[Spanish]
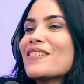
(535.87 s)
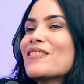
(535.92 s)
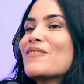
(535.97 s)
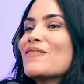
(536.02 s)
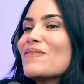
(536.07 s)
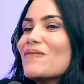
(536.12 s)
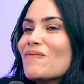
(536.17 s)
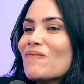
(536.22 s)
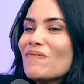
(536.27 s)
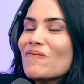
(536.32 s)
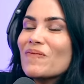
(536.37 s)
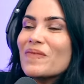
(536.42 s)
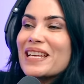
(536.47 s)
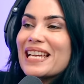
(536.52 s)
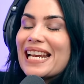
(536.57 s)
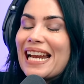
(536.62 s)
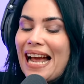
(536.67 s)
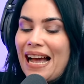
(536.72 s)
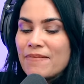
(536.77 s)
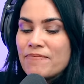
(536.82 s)
Leira.
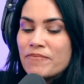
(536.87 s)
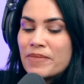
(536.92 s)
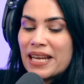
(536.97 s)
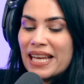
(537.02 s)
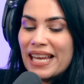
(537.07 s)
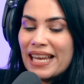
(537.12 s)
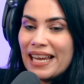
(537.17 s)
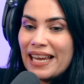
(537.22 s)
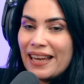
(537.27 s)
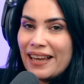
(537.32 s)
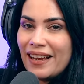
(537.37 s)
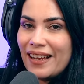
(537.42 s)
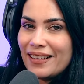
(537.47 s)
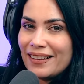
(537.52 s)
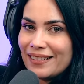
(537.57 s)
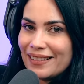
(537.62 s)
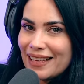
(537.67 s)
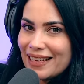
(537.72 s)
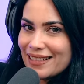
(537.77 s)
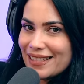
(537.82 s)
Mira, pues
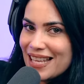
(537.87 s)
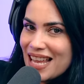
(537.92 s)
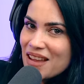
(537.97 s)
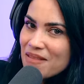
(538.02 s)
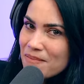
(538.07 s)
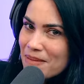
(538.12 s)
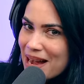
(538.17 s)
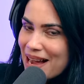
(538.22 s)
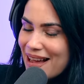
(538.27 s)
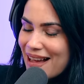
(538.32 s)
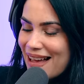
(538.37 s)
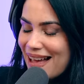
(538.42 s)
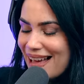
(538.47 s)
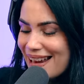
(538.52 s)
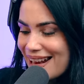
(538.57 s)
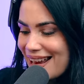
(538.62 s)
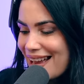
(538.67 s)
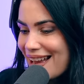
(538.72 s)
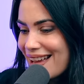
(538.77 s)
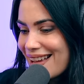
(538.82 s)
esta
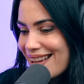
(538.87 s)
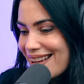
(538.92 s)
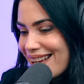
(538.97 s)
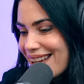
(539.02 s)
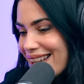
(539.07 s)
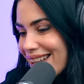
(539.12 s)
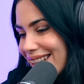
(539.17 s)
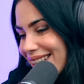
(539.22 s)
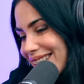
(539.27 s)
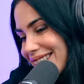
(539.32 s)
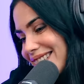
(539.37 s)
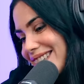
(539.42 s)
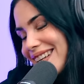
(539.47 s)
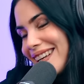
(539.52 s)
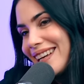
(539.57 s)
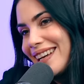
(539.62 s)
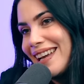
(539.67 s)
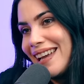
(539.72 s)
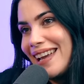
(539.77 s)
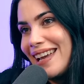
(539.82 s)
semana.
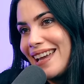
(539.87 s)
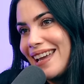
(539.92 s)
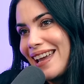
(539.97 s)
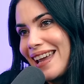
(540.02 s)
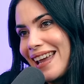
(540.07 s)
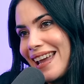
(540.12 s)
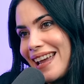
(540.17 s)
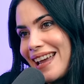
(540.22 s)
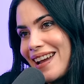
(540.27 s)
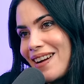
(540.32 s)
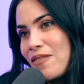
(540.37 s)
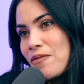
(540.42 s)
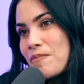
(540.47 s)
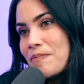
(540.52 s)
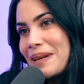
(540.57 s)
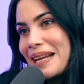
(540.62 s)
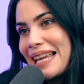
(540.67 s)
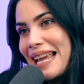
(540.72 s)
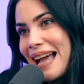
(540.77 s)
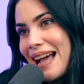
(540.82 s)
Semana fue. Eh,
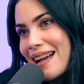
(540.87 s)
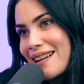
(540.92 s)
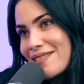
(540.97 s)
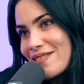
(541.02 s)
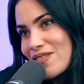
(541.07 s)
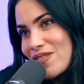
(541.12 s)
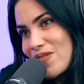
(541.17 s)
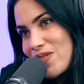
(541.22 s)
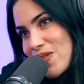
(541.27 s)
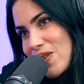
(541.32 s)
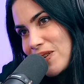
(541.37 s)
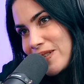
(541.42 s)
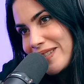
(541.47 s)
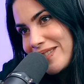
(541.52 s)
cumpleaños.